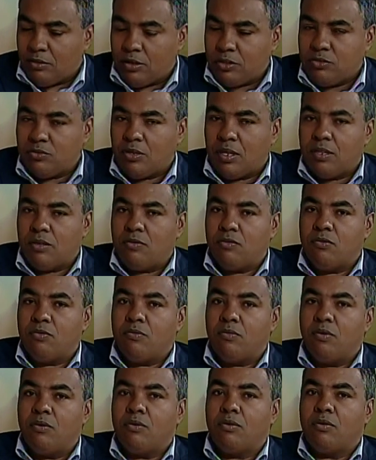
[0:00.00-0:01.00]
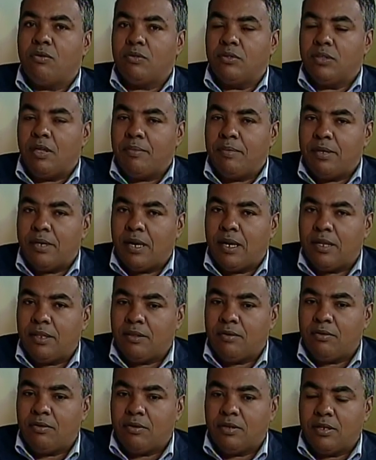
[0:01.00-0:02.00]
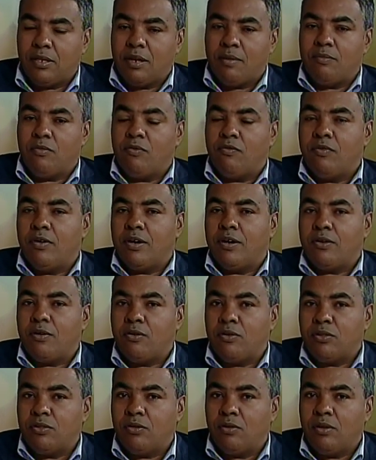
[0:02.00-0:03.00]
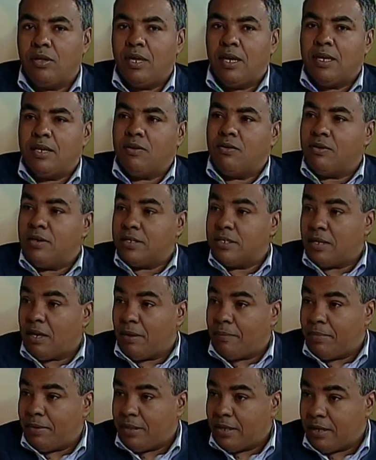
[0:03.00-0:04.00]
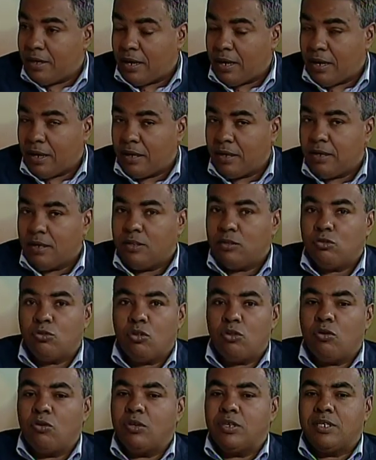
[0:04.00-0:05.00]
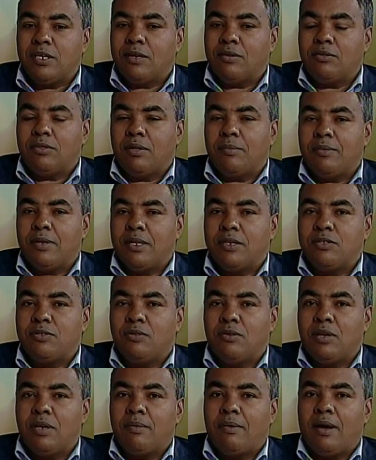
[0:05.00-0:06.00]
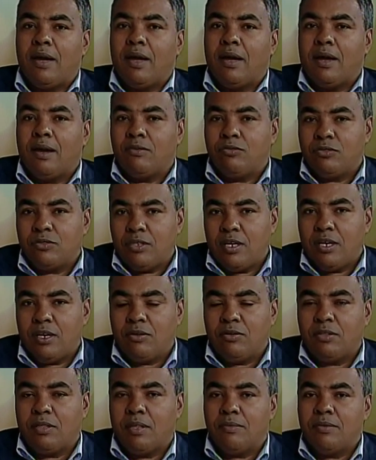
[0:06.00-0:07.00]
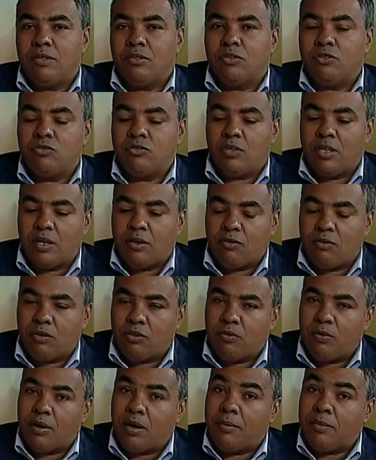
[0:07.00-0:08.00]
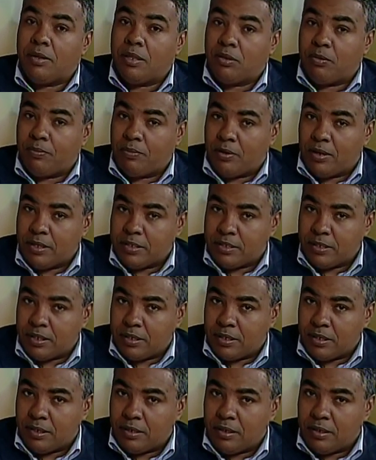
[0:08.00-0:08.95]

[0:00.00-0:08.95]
la ciudad de humo, contaminando, que el mufle es roto, que un escape de gas, toda esa contaminación le va a usted que no está viendo ciudadano cuando va caminando por la acera.